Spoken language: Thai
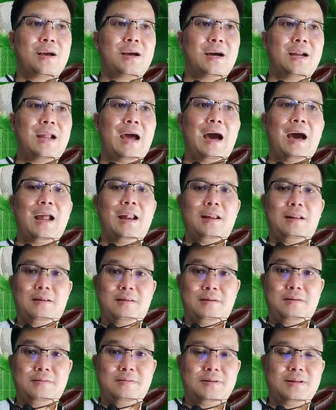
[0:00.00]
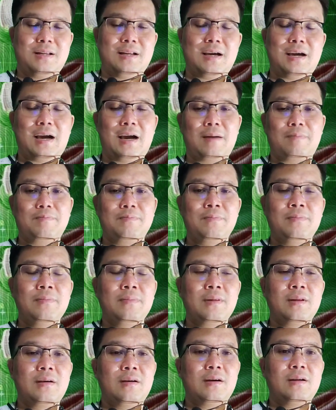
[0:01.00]
กระดานนะครับ
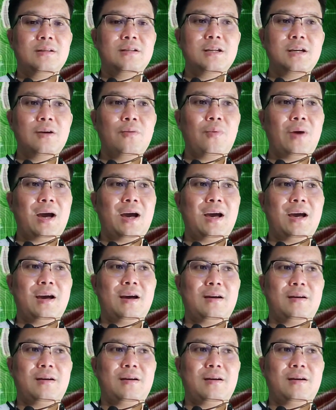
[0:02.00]
ชื่อว่า